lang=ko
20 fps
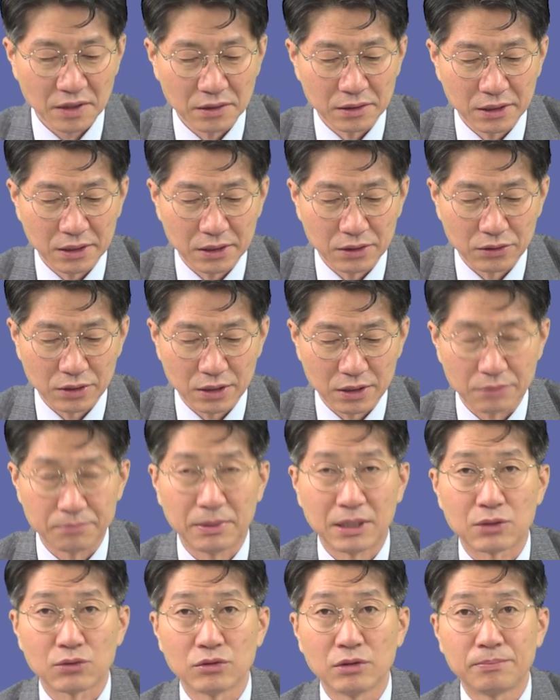예, 여기
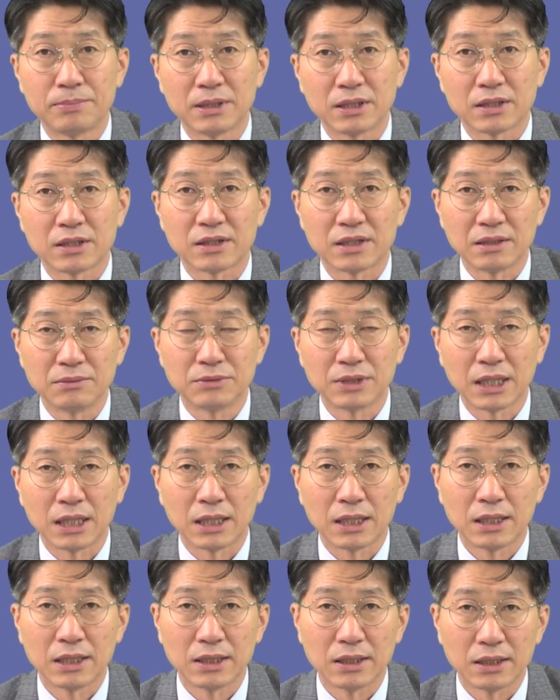바로 옆에 있기 때문에,
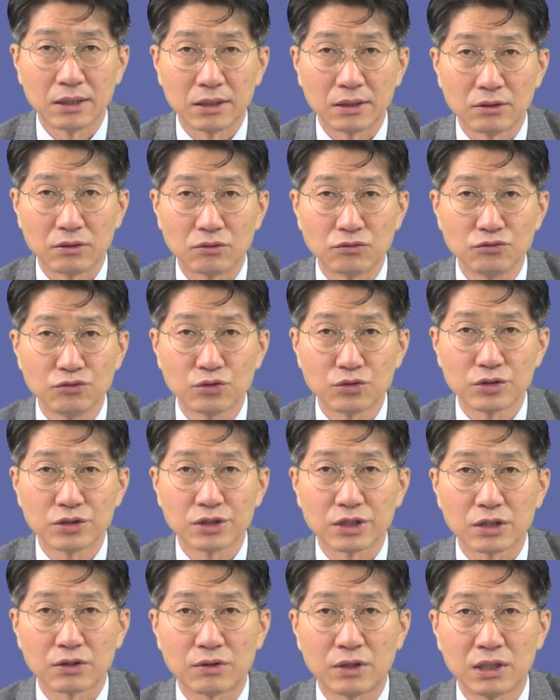예, 운동
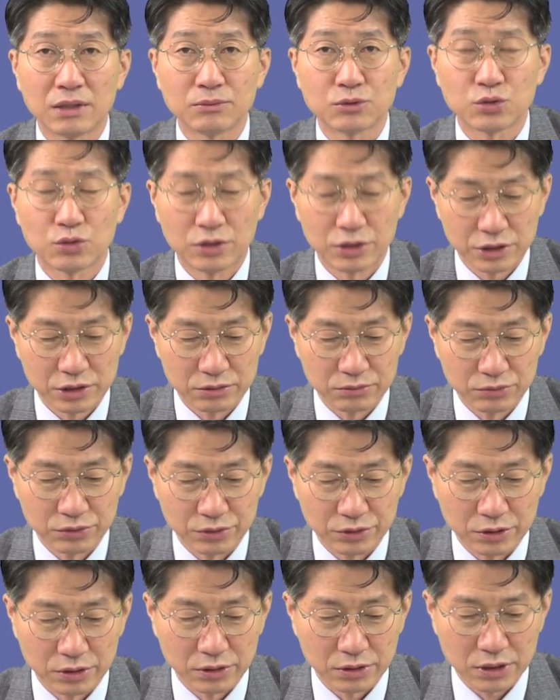경기 관람 좋아하시는
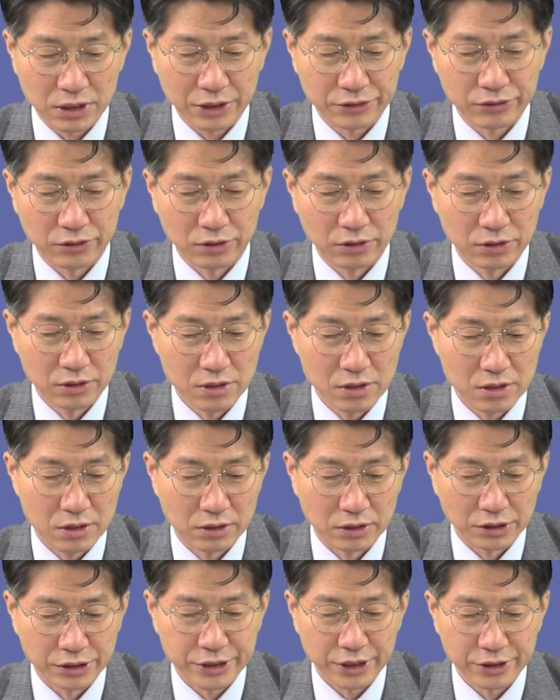분들 가서
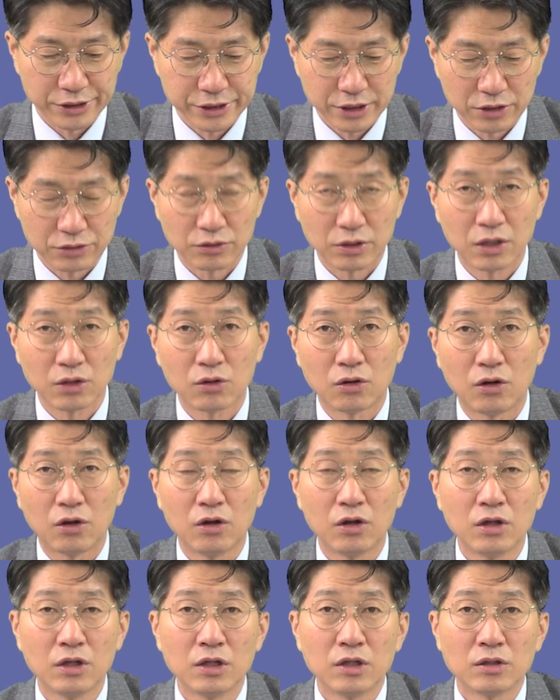으쌰으쌰도 하고,
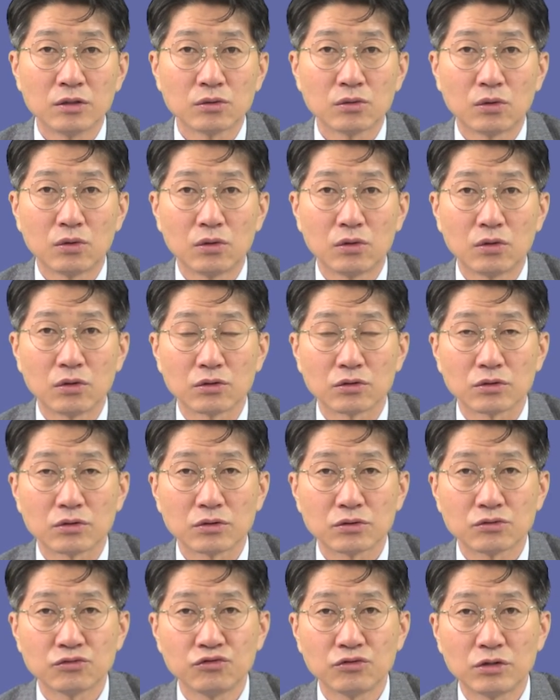또
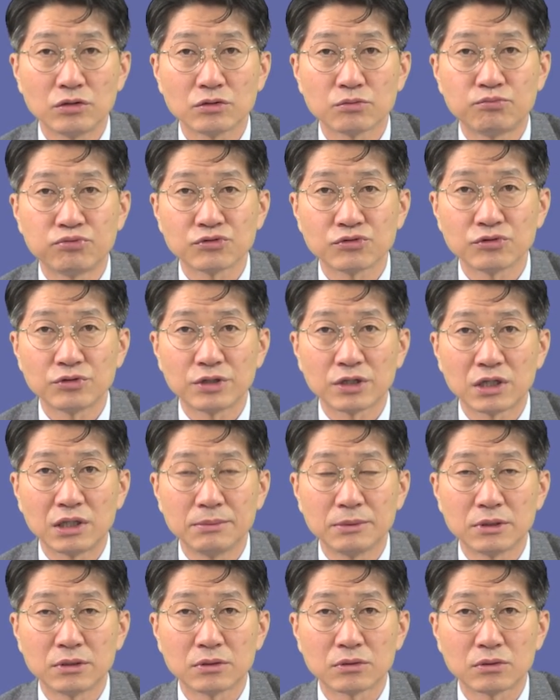수원 북수원에
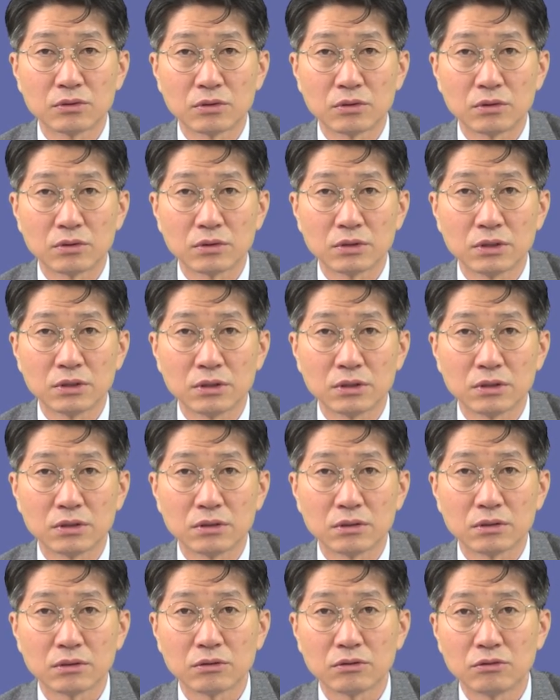가면은 또 이
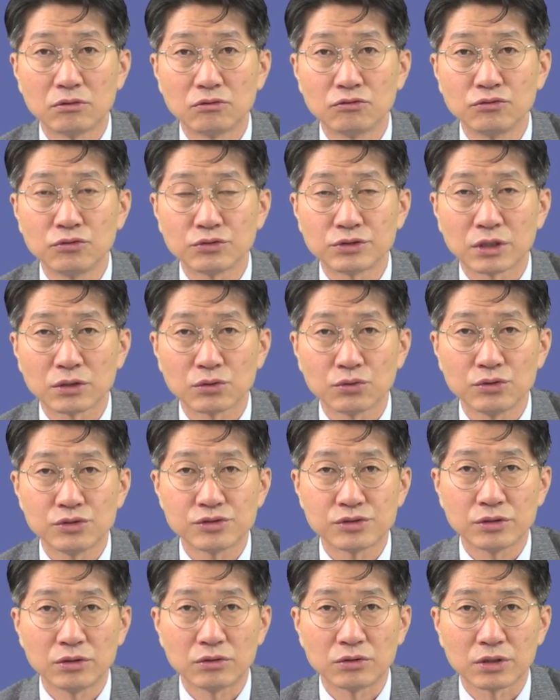운동장도
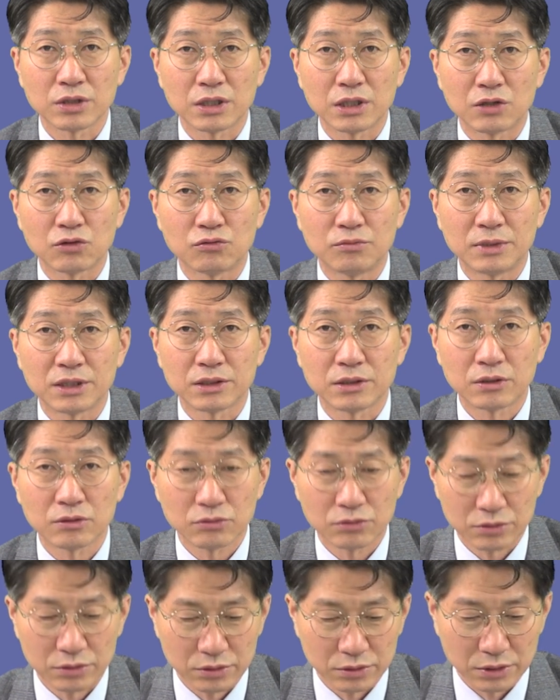있죠. 거기 야구 많이
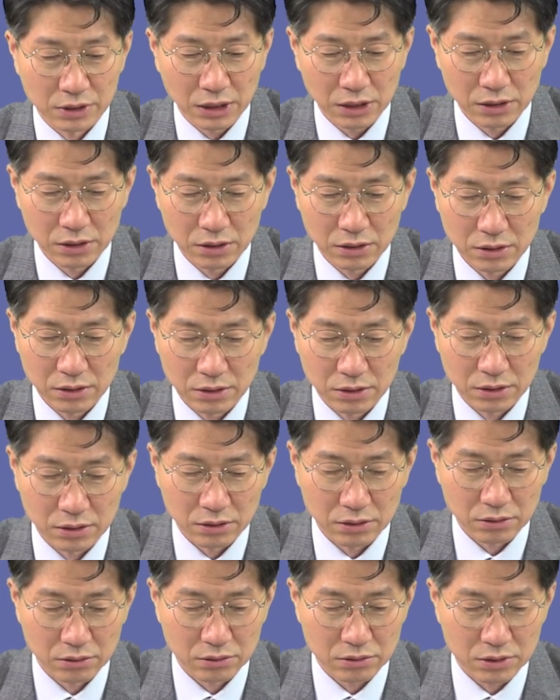하고 그러는데, 예,
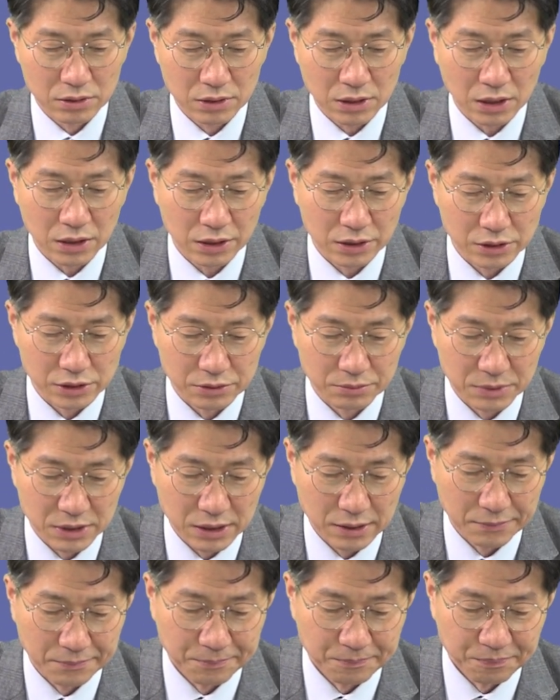가까이 있습니다.